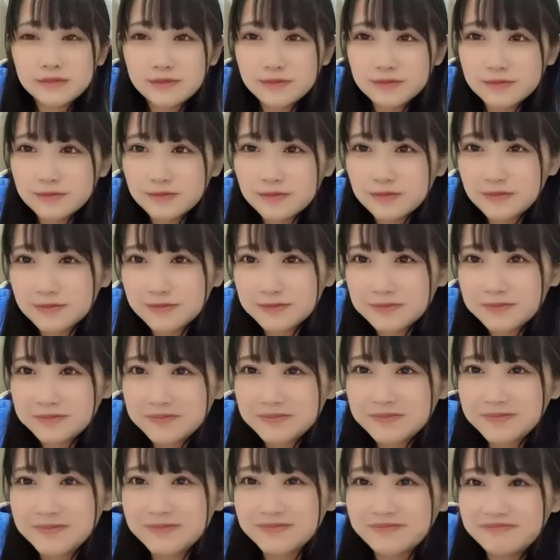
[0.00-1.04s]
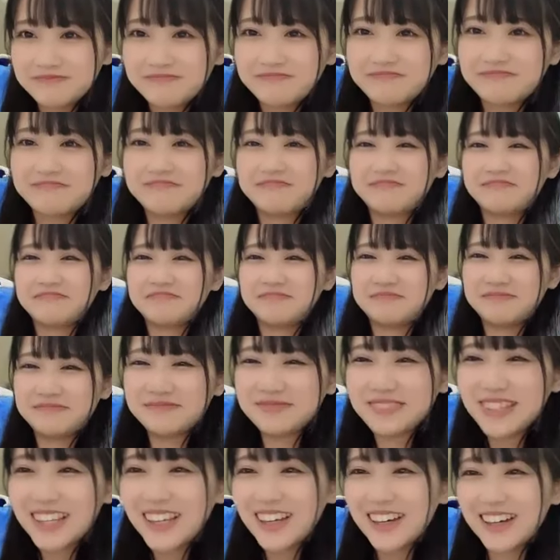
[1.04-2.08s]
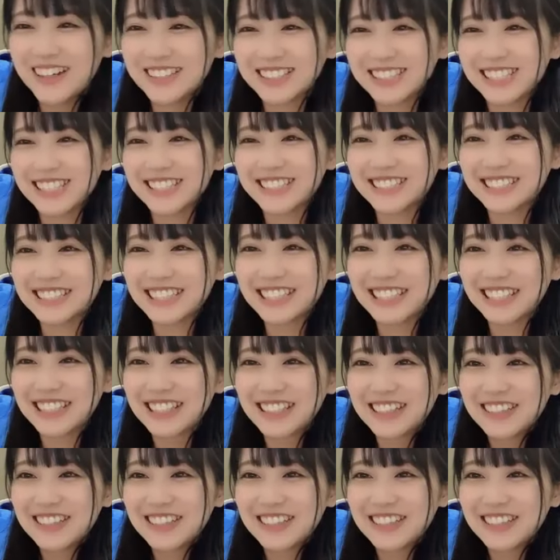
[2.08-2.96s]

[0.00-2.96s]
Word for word: こうよみたいな恥ずかしい